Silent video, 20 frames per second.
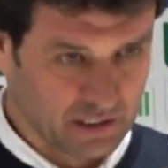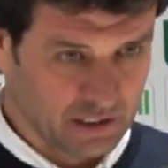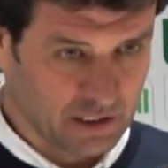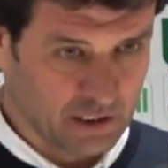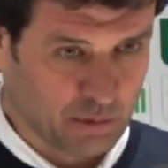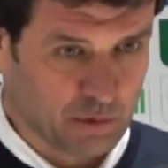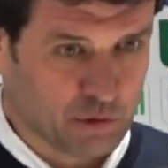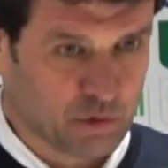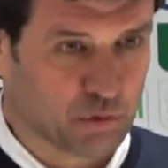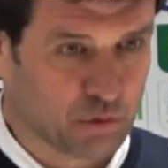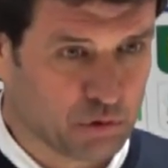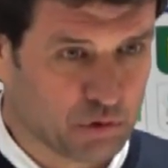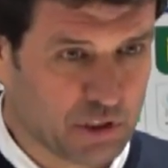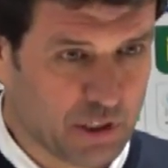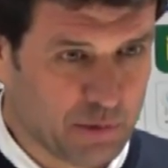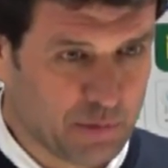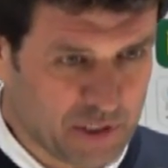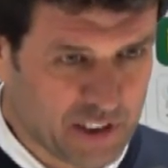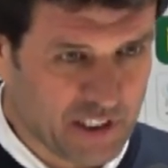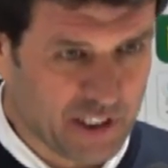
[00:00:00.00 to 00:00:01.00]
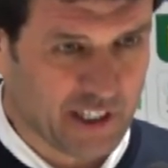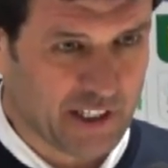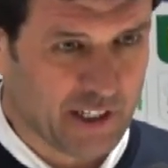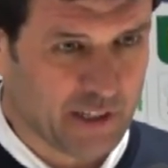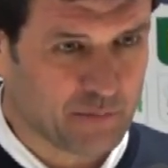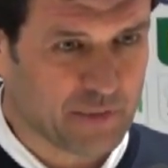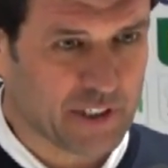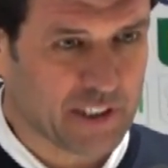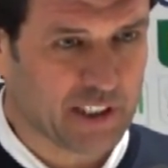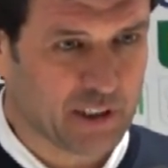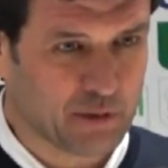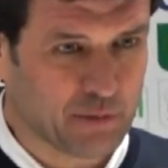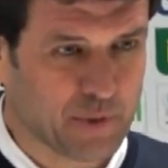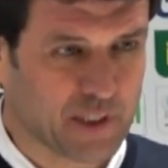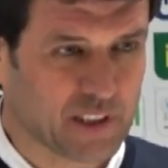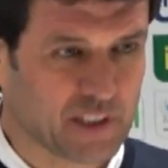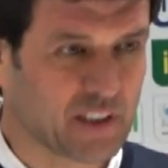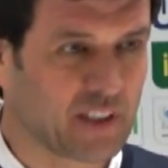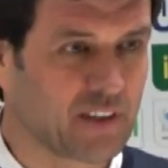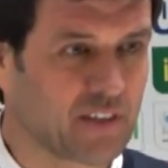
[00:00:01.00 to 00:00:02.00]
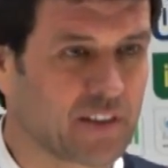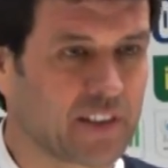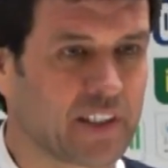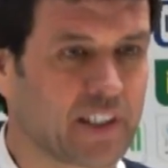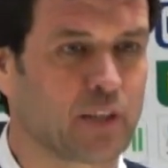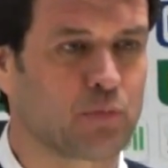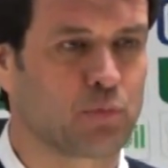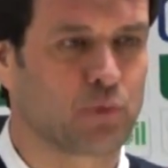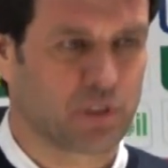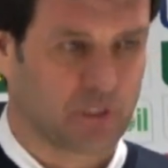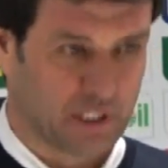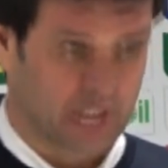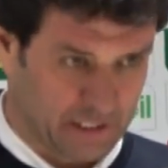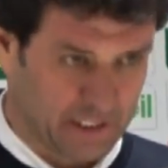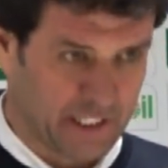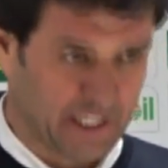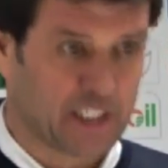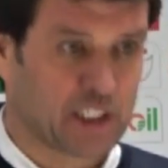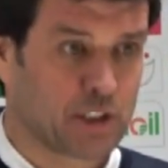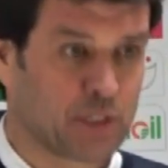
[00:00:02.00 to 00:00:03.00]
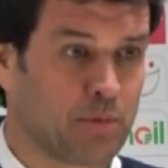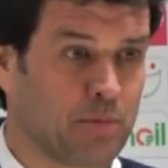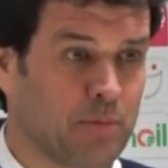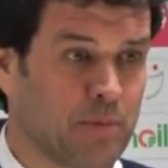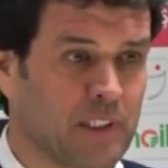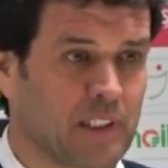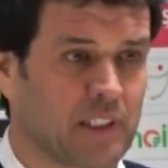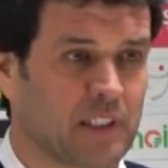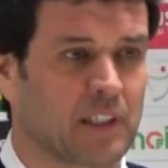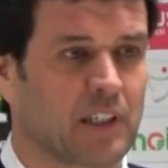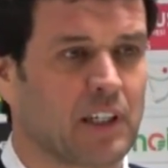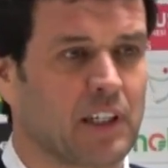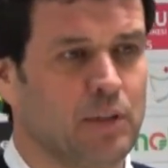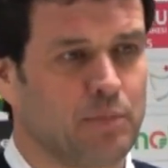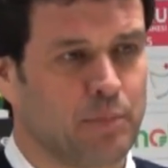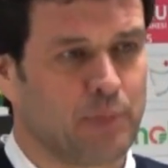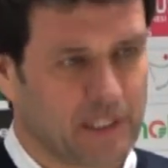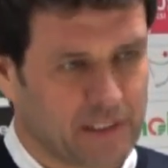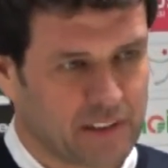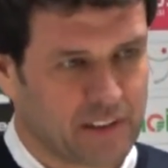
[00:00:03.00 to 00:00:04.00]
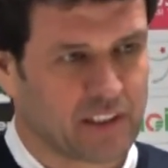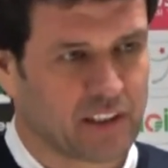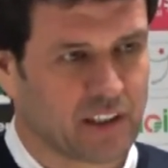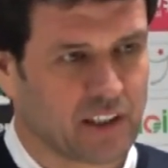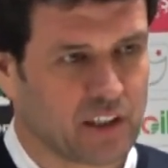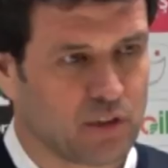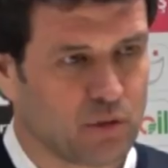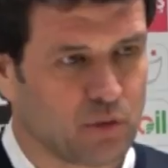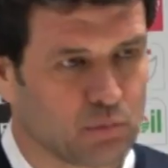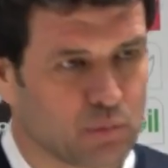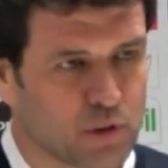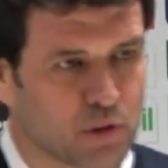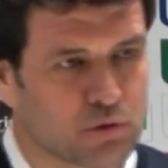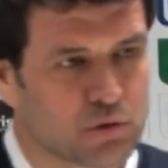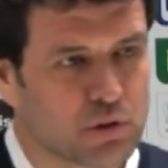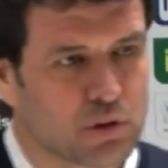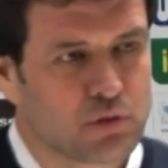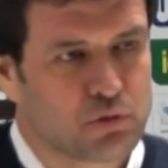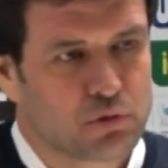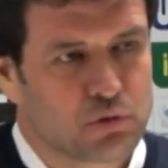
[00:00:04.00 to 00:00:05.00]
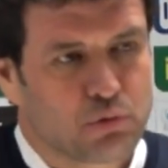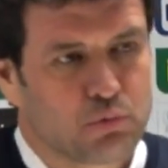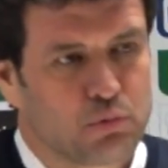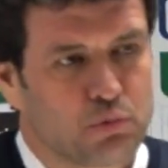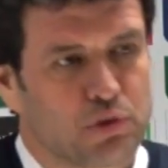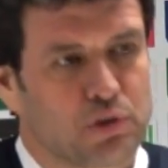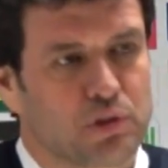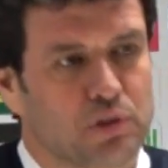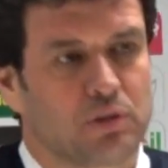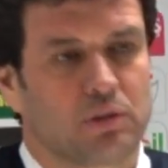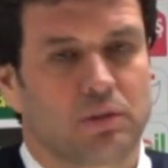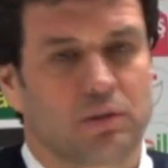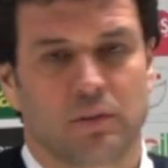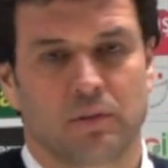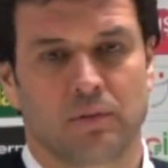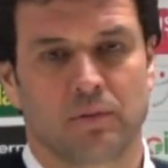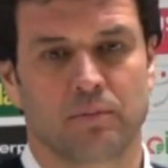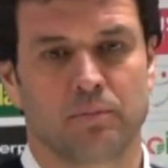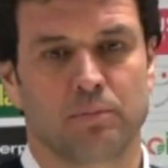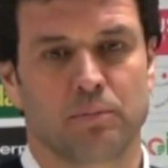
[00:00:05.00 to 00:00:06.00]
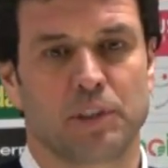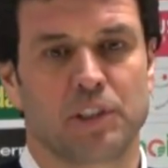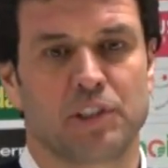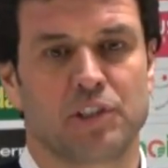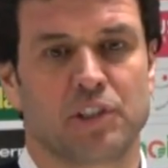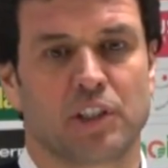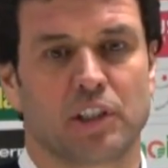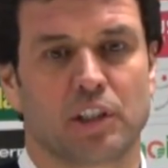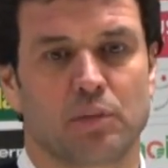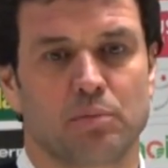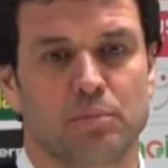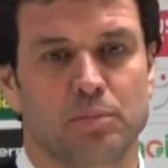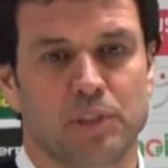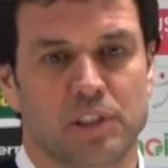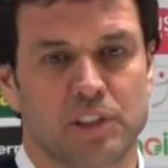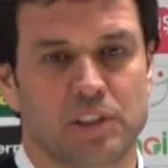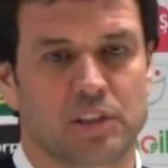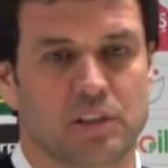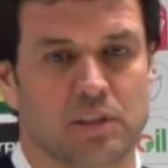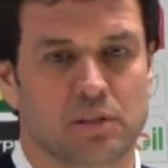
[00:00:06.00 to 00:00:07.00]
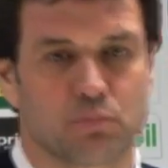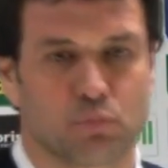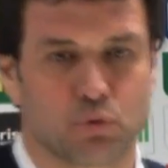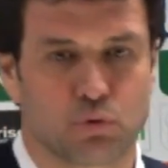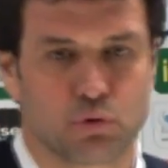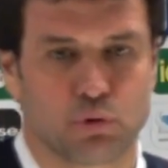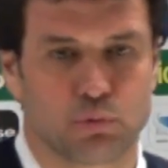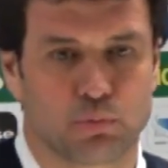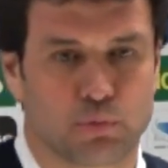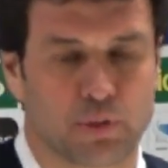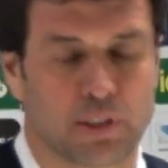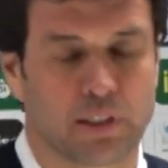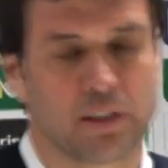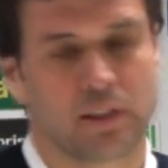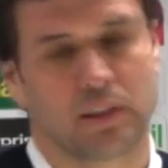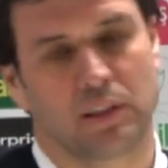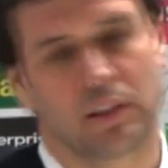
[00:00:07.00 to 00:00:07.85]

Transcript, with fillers: Ama sonuçta hem idari hem teknik bir hata var. Yani bu hem ekibimle de dahil, ben de dahil olmak üzere. Çünkü bu işin birinci adamı biziz bu kulüpte.